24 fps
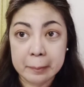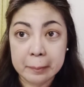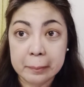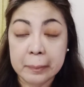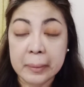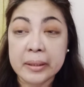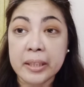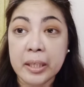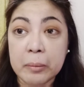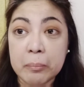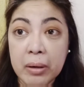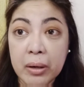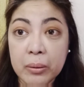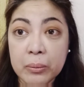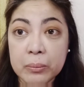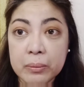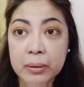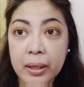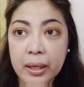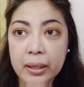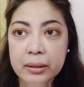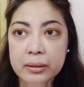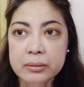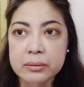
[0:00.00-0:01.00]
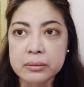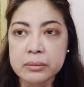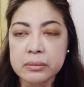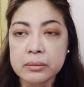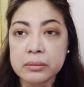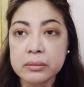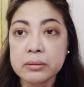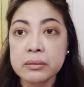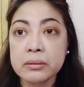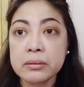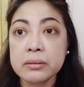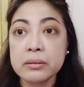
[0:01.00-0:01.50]
Ang ibang kulay.
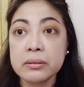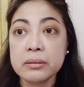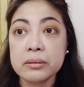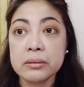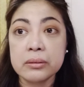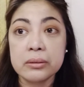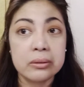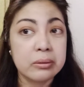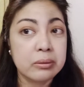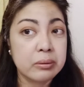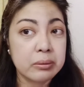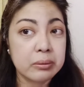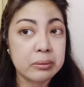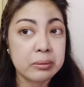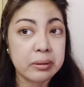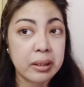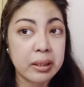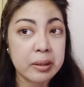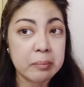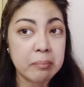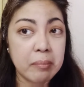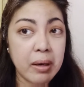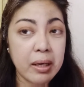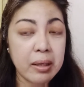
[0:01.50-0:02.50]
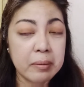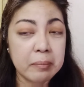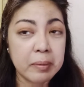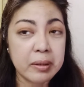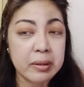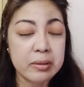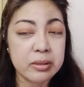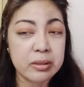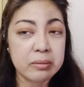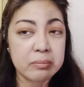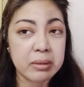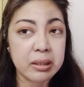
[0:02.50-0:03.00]
So, not bad.
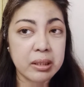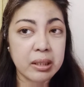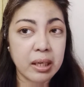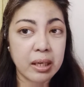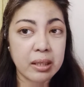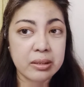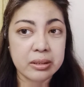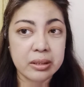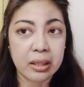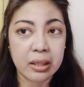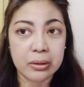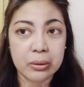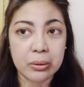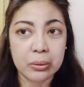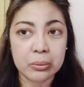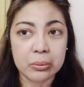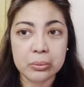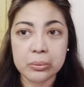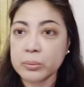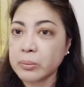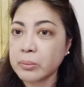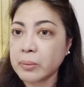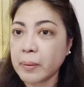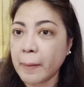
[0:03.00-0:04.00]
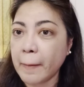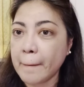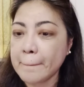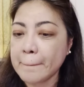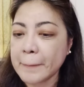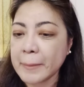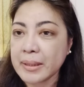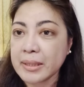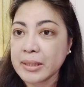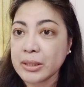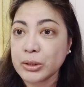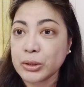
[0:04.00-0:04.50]
Pwede siyang maging eyeshadow.
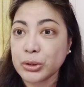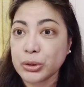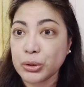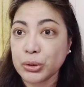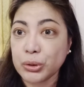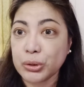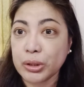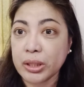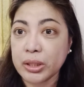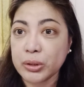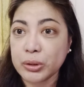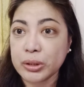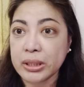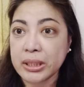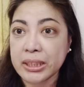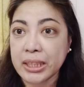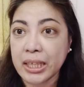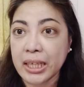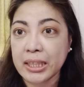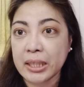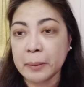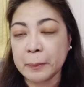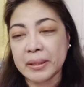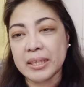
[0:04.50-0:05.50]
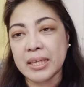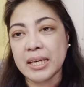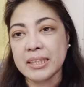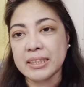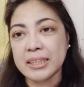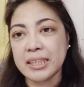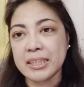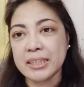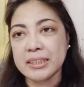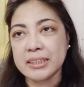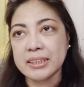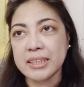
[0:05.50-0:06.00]
So, ngayon, itry naman
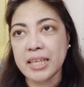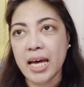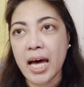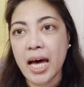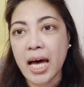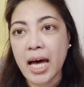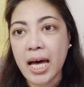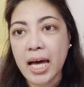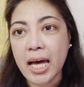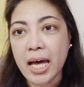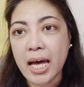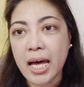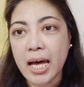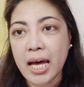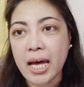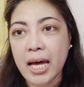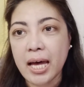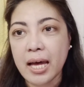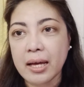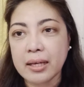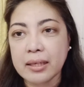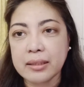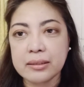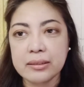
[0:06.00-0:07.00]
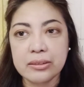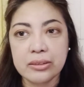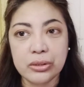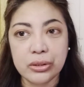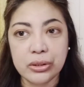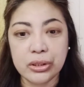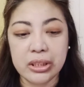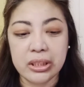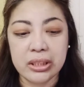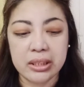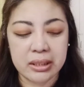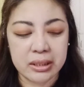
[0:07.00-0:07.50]
natin sa
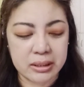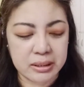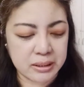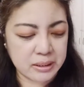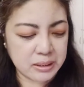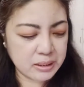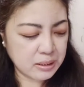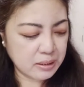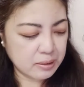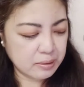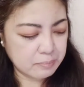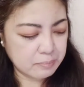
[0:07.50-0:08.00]
cheeks.